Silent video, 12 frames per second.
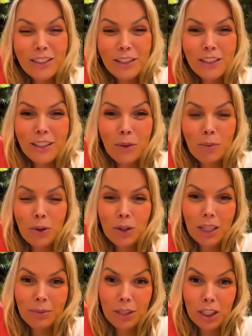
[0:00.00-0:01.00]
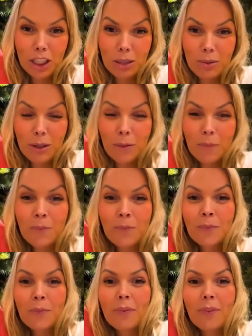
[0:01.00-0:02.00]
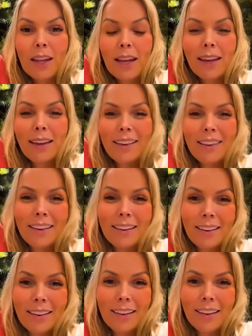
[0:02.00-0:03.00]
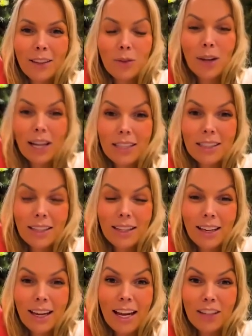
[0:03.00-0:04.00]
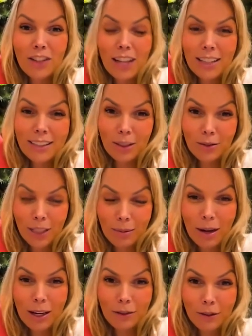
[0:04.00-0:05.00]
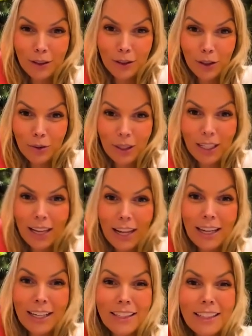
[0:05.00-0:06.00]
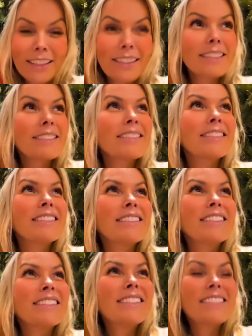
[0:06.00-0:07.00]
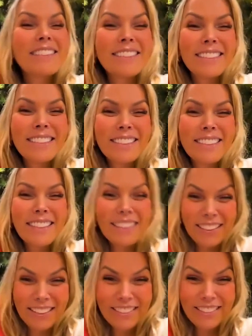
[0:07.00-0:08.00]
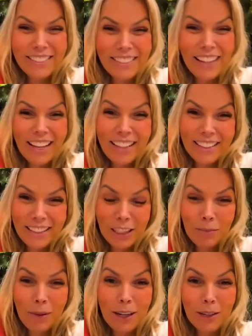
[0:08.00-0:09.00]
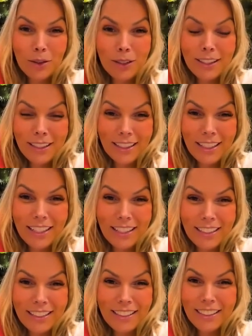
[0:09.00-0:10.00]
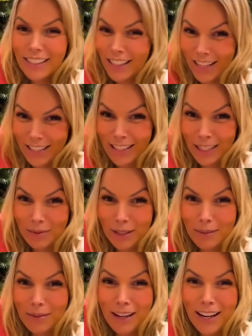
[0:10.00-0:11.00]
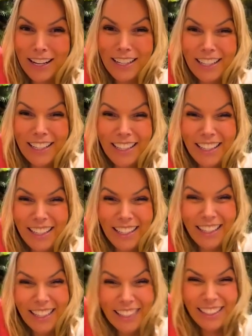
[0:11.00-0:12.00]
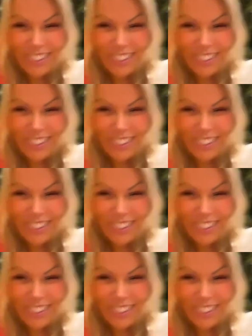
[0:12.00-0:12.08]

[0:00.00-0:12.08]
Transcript: a gente tem um programa que chama é, educação, é, trabalho infantil aqui ah, na clínica. Entendeu? Aí a gente pega todas as crianças e traz elas para trabalharem aqui.